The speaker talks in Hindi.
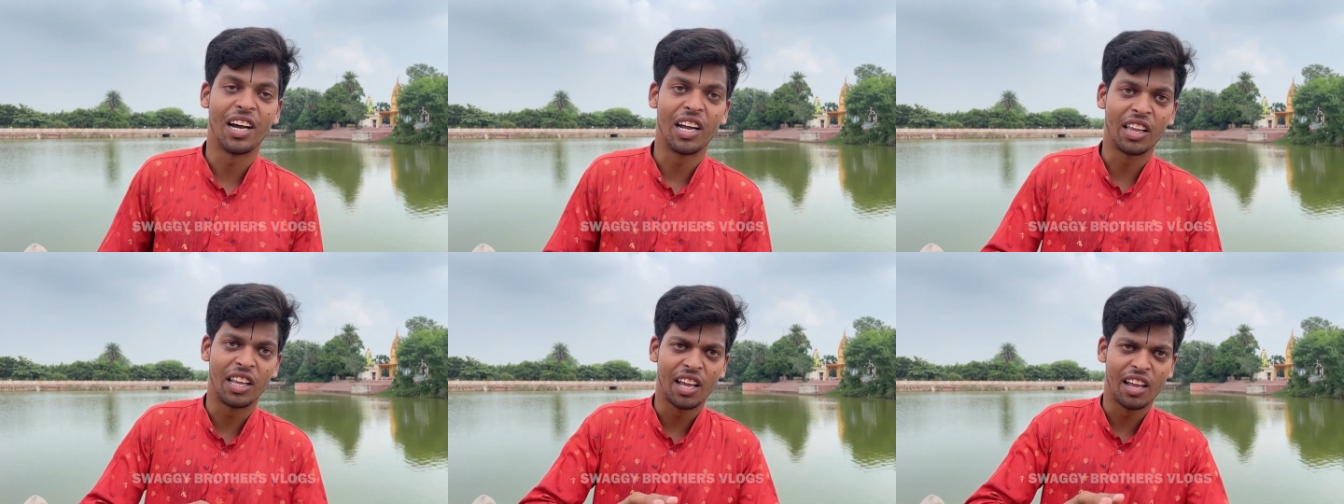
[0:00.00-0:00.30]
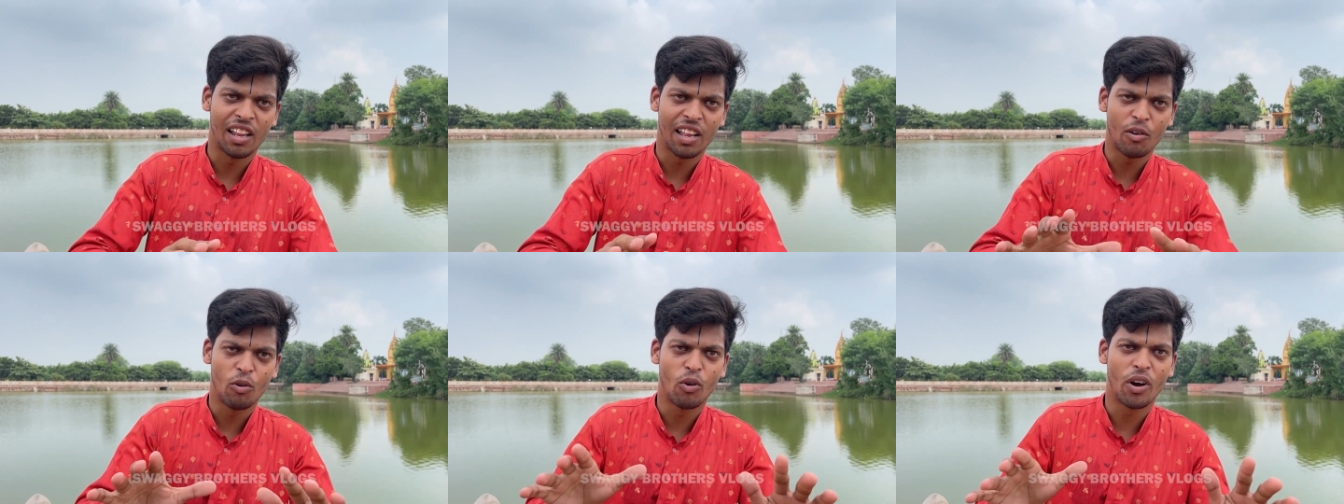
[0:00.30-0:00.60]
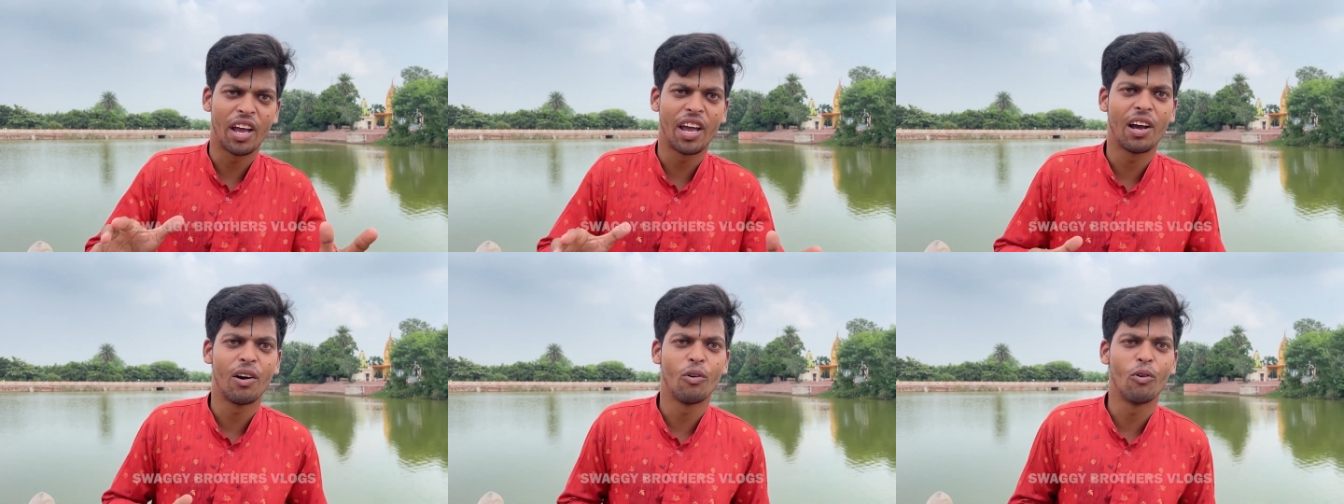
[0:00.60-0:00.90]
अंधेरा हो
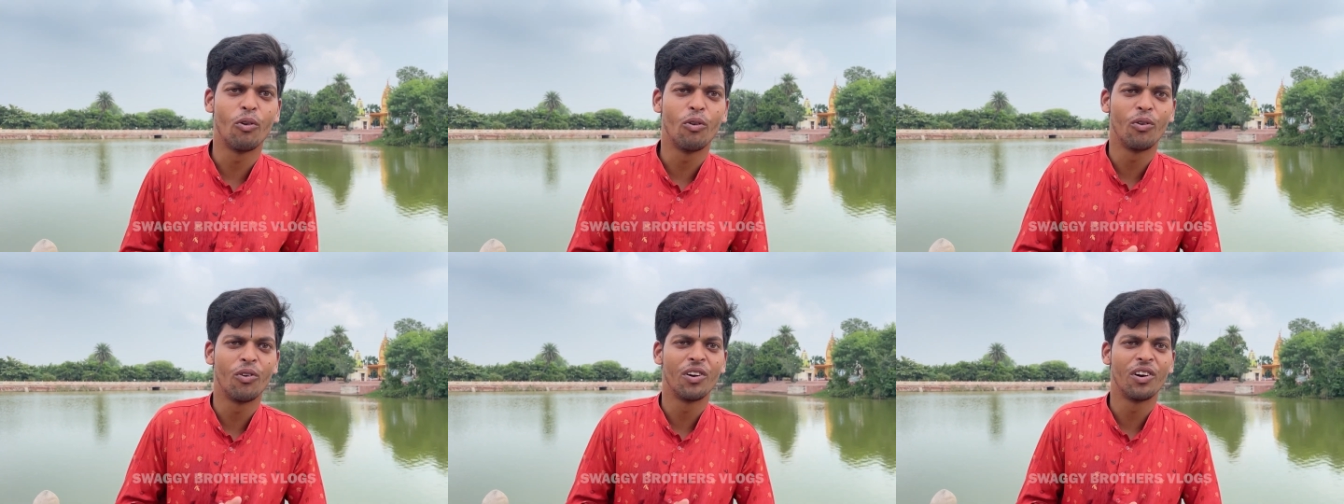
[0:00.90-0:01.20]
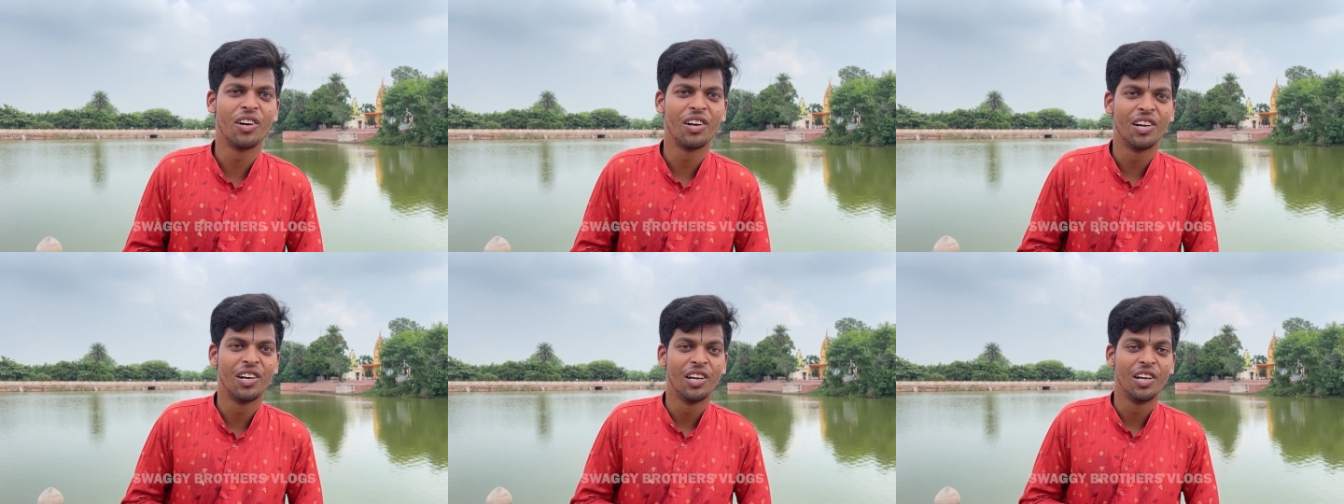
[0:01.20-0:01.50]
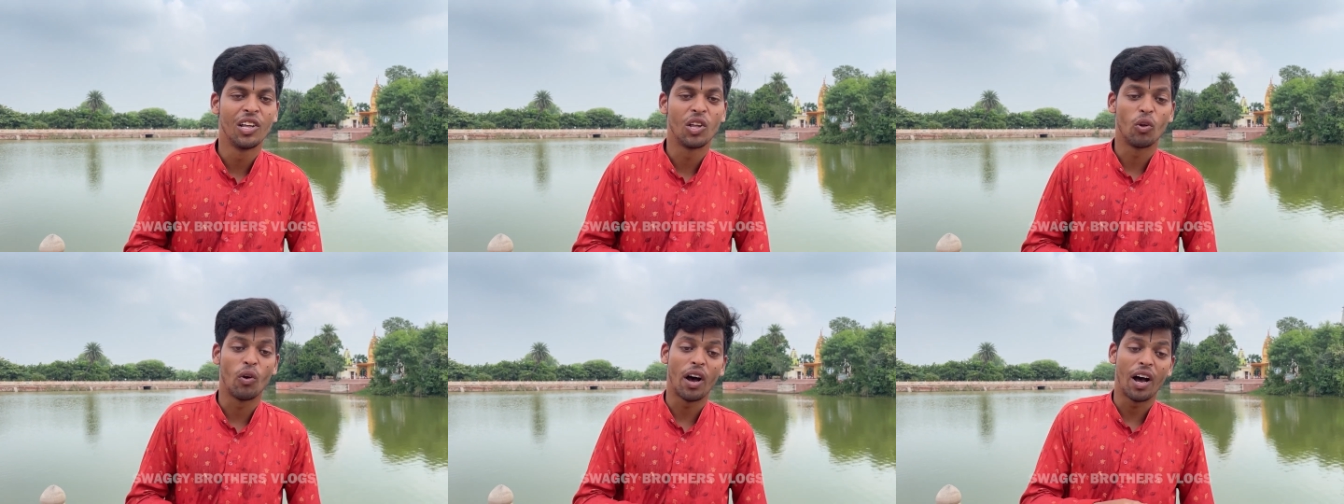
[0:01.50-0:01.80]
गया हो
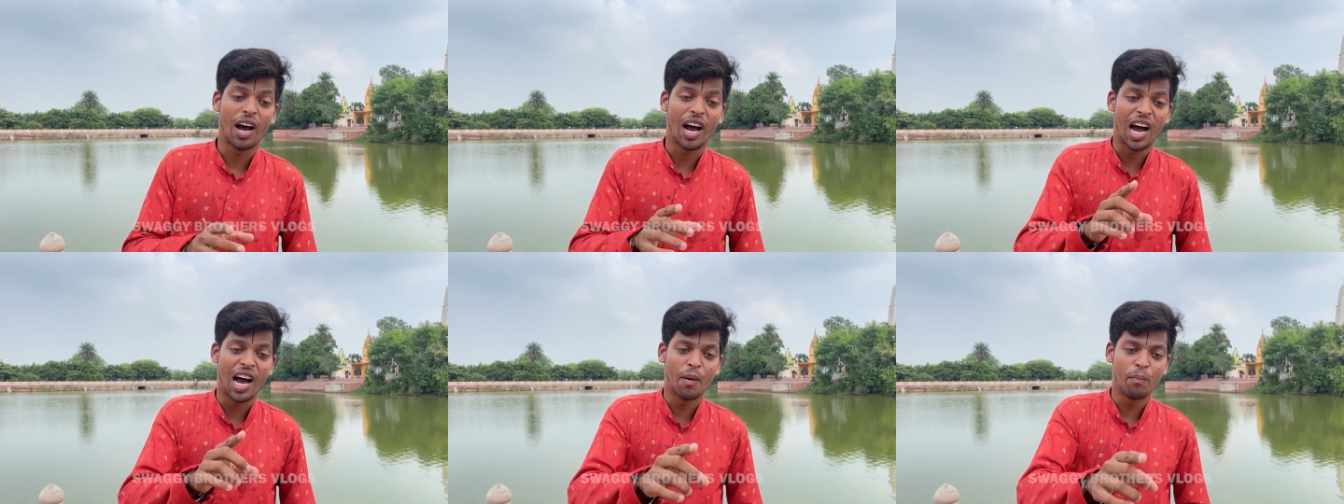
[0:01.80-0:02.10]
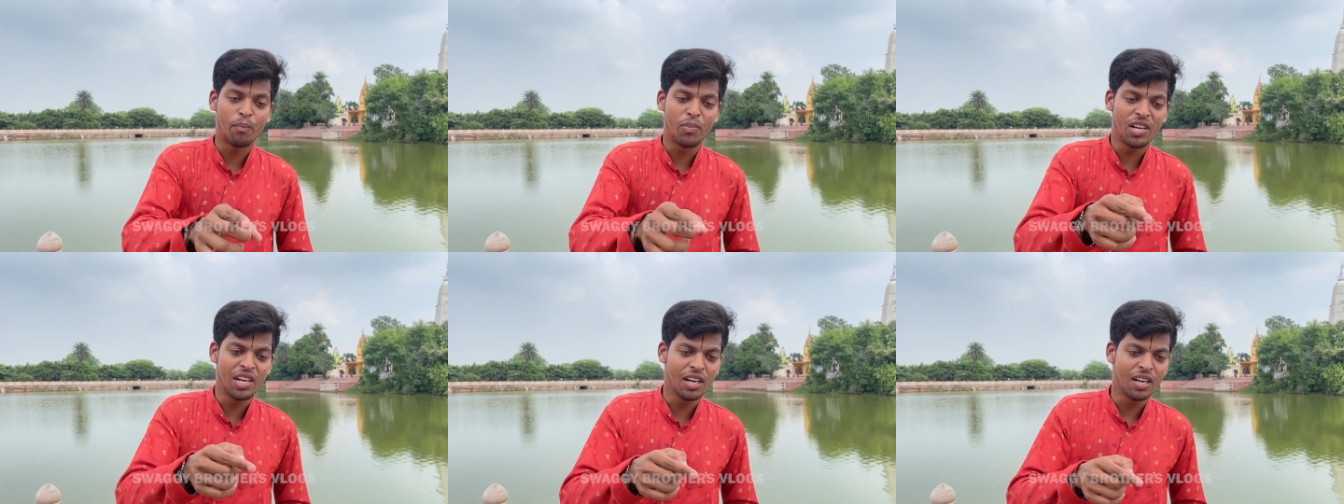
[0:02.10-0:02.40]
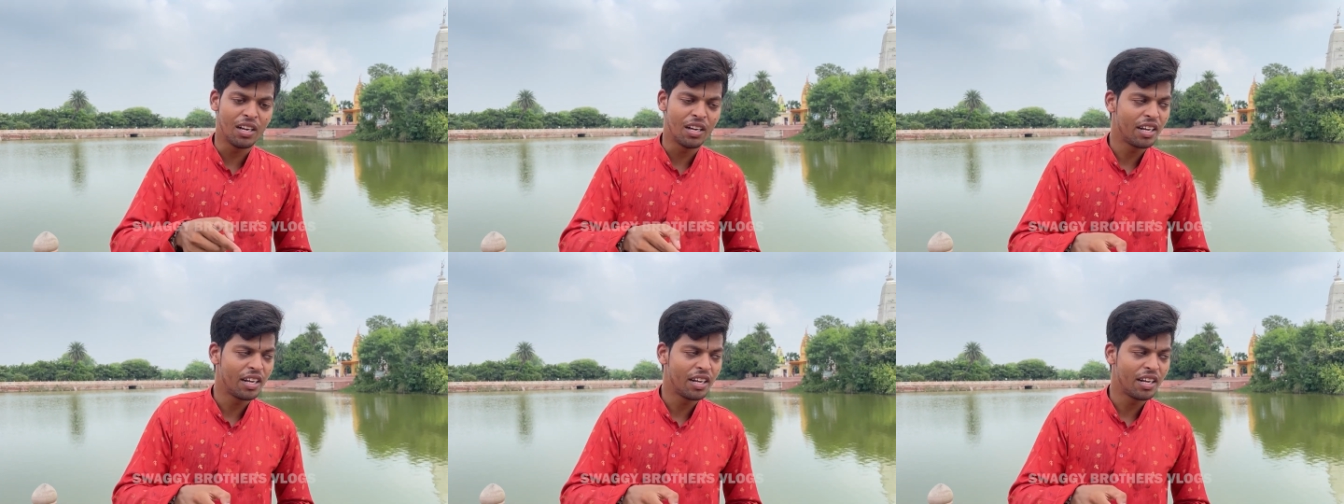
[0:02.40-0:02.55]
आप भी